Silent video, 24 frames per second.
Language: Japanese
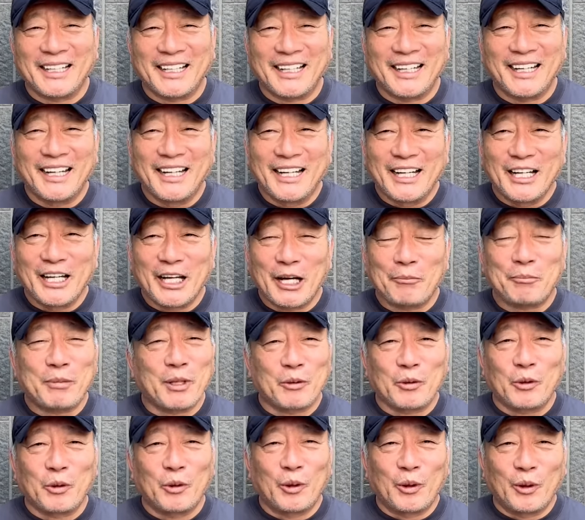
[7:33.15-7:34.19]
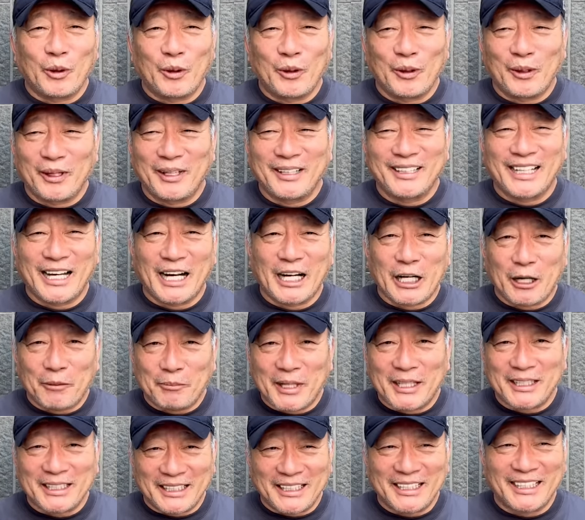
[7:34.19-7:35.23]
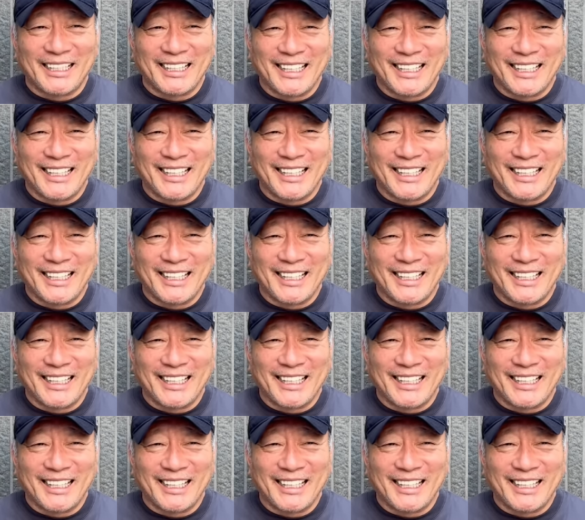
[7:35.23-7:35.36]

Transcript: うん、やっぱこう仲間に